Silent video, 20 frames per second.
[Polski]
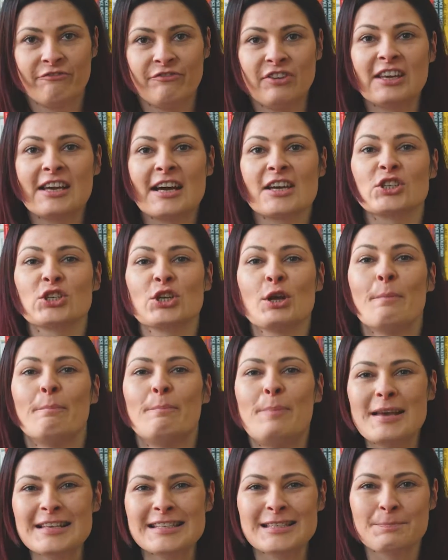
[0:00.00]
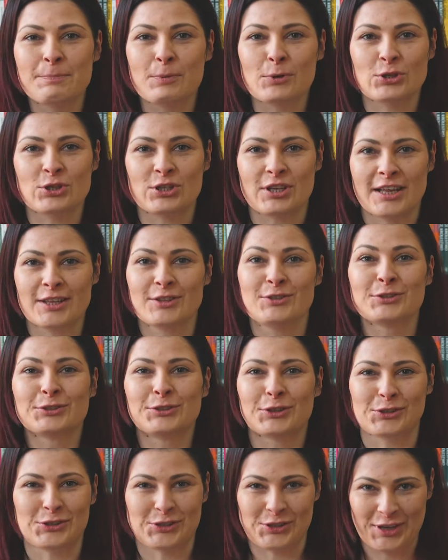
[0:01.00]
Fikasz bezpośrednio
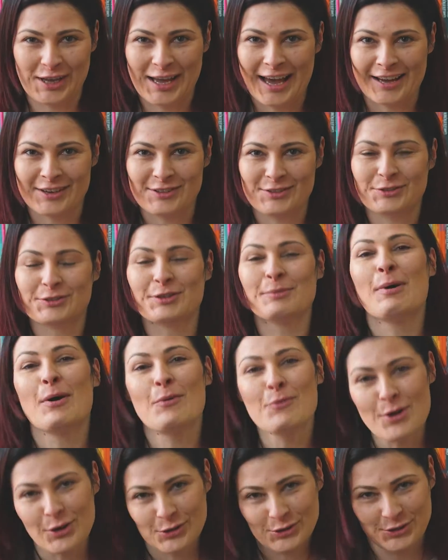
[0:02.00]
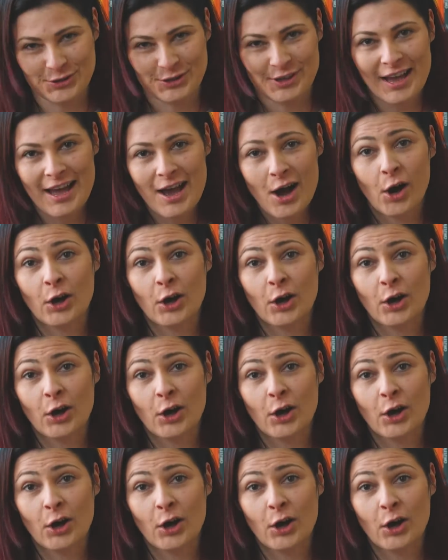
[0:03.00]
do księgarni, do Małgosi.